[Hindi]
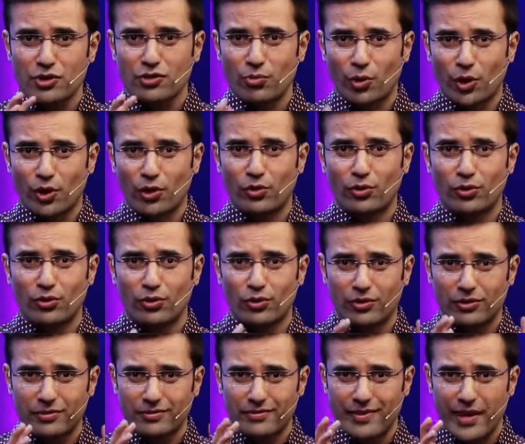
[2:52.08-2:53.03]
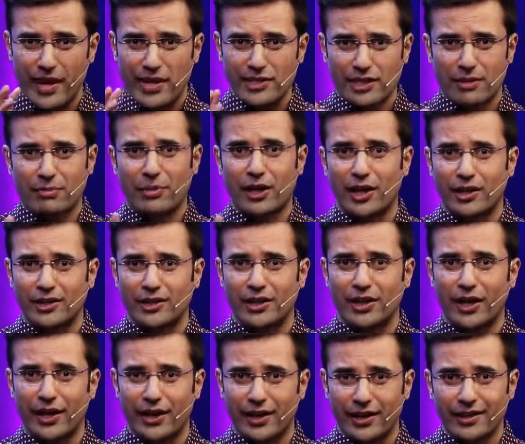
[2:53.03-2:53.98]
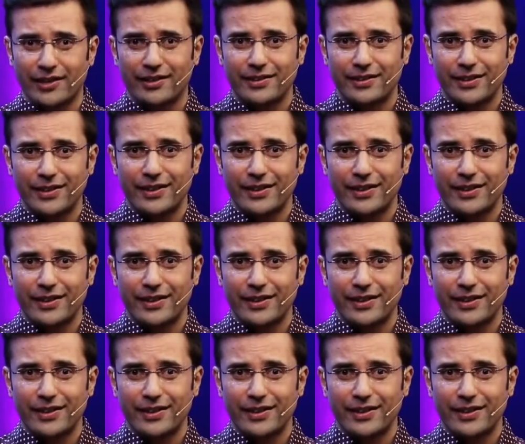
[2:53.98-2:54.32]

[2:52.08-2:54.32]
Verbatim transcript: बिजनेस मॉडल को ऐसा बना देना है